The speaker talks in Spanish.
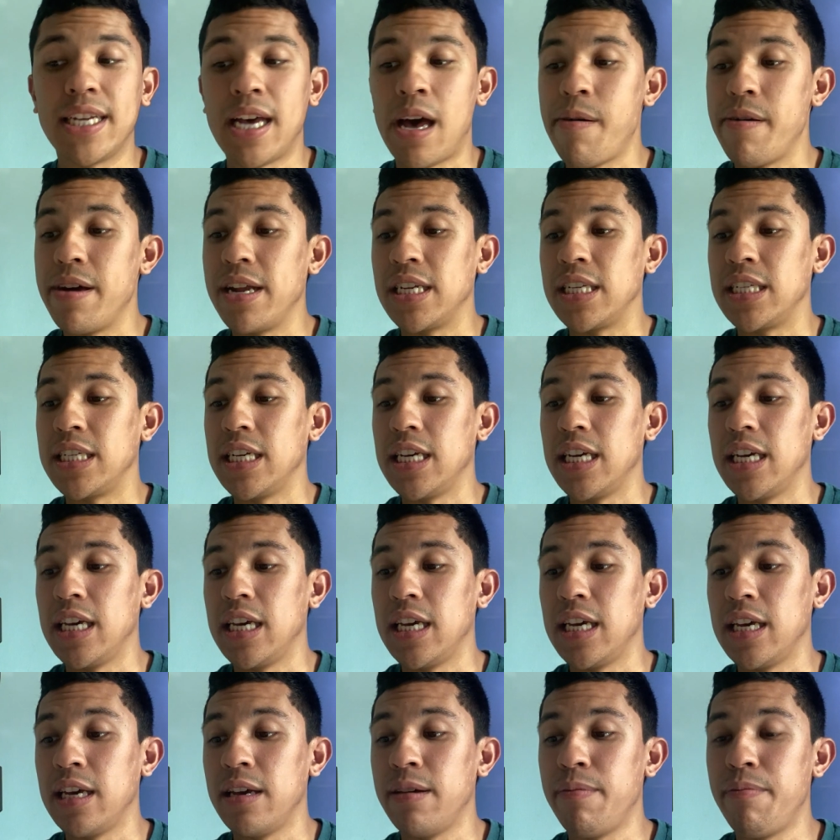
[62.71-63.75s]
a ver
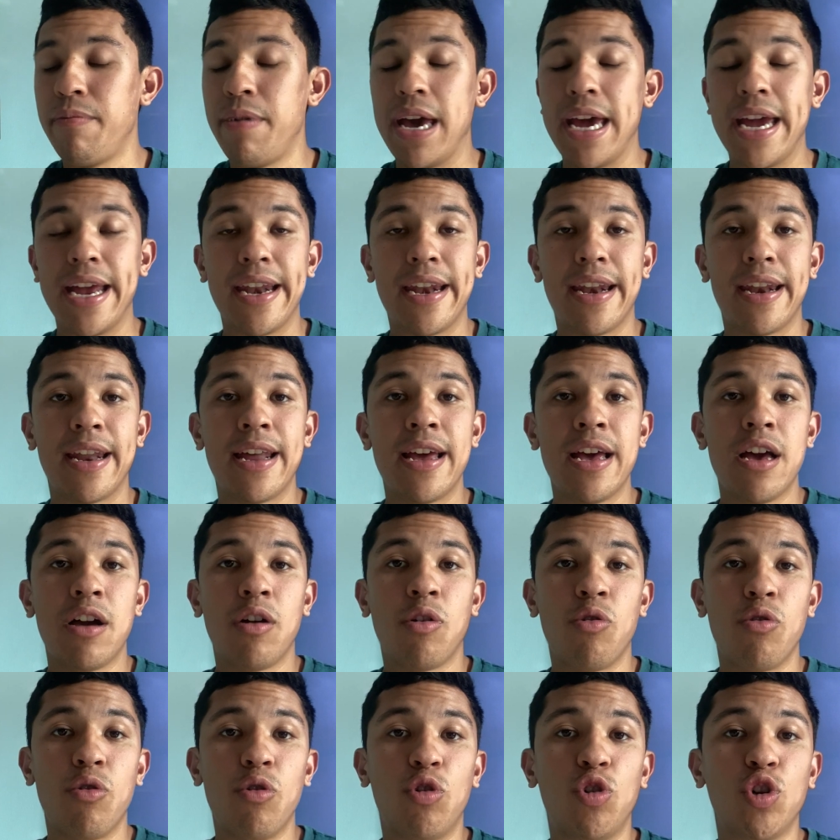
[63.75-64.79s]
si ven
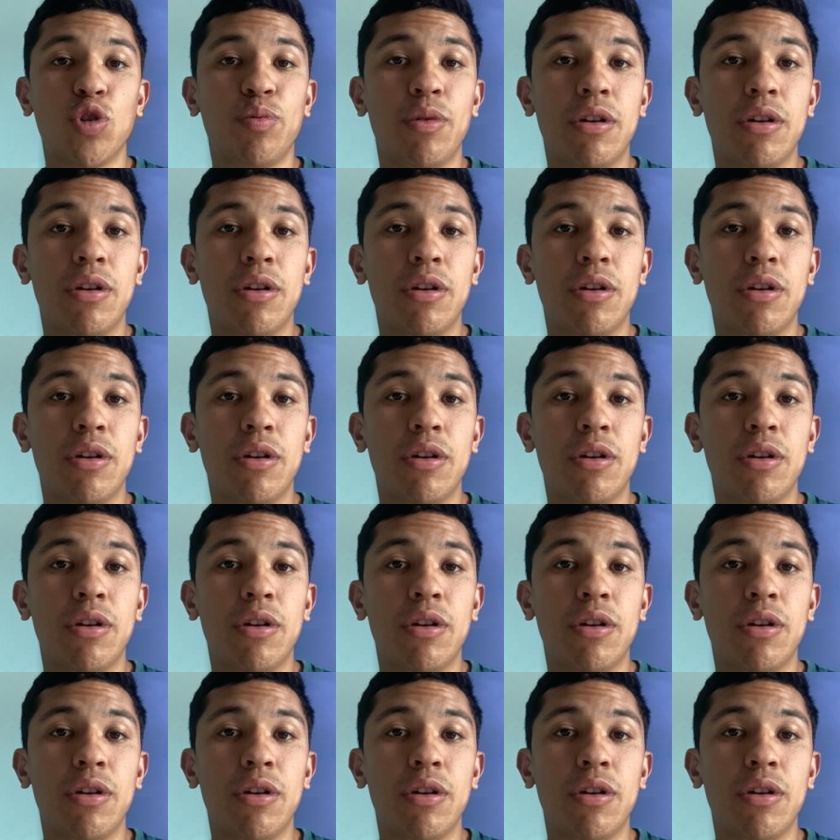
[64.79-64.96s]
con ojos